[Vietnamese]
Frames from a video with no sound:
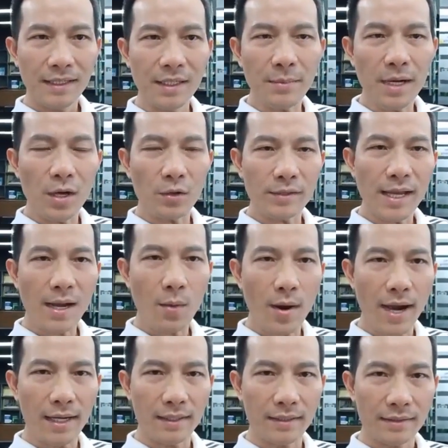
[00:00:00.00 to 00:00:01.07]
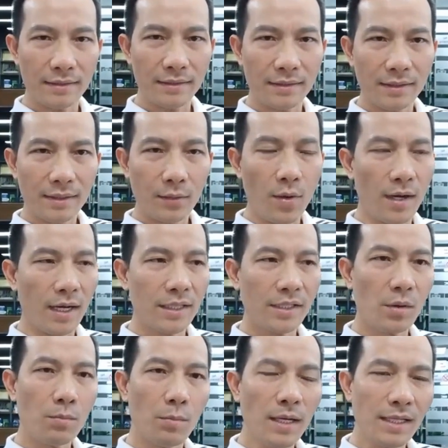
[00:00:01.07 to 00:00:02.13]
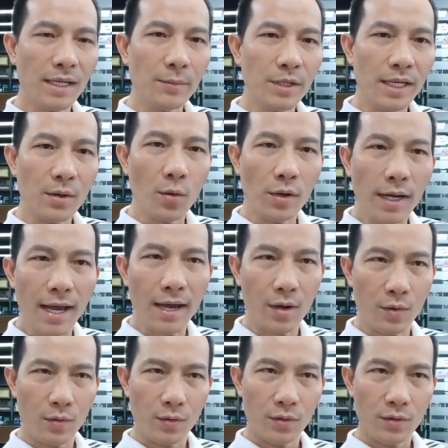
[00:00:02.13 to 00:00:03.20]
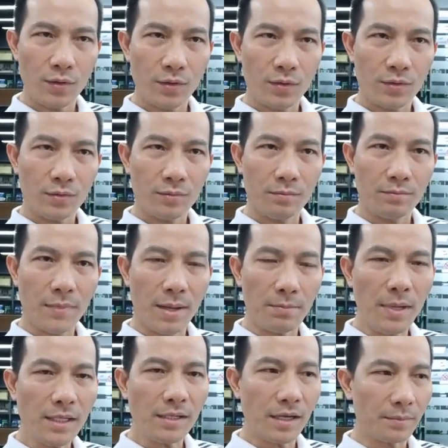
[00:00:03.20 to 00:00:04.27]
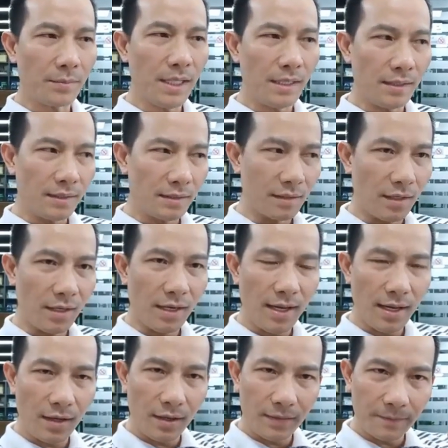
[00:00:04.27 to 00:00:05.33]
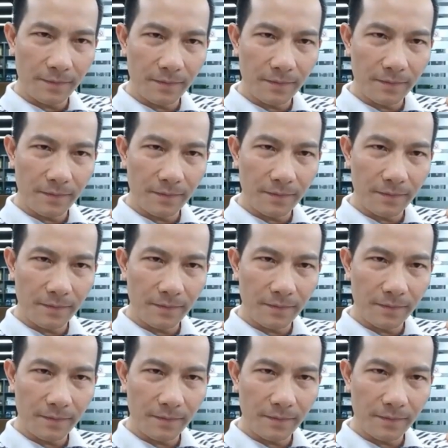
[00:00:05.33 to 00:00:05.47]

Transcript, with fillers: Nhưng bắt đầu ra ngoài hoặc là trong bất kỳ một tình huống nào mà bất chợt bị gọi là